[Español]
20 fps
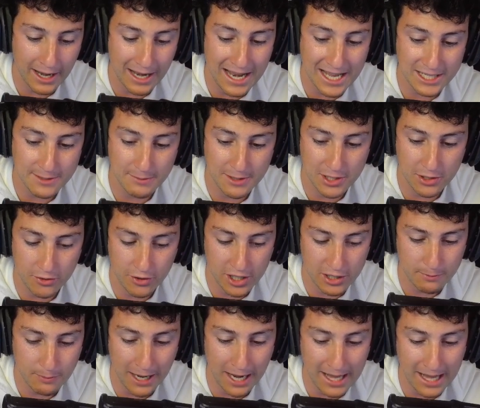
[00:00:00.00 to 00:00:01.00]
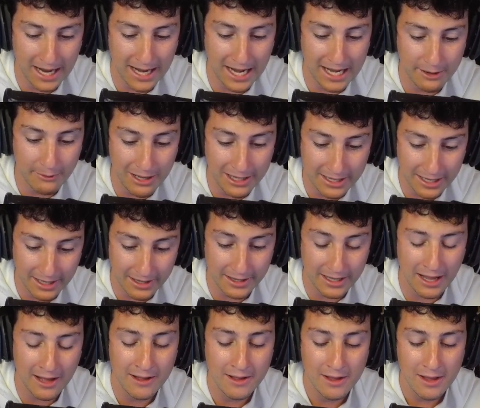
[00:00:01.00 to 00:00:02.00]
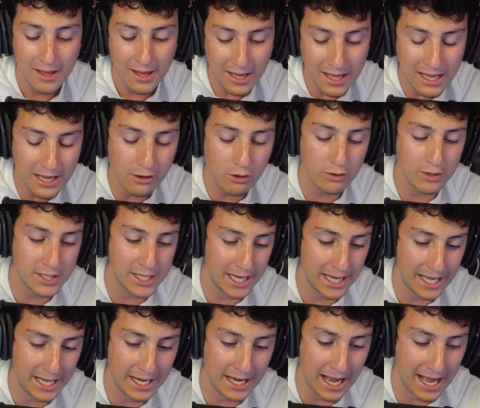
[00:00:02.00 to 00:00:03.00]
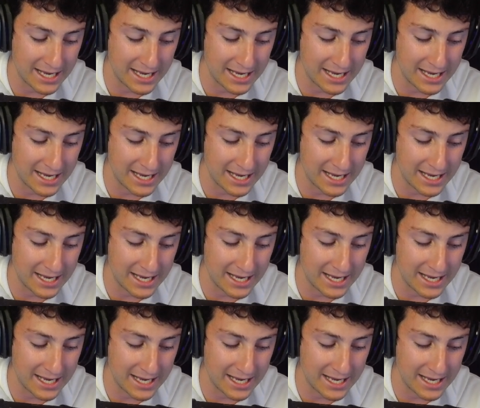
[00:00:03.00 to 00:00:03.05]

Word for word: las misiones para llegar a nivel 30 y conseguir a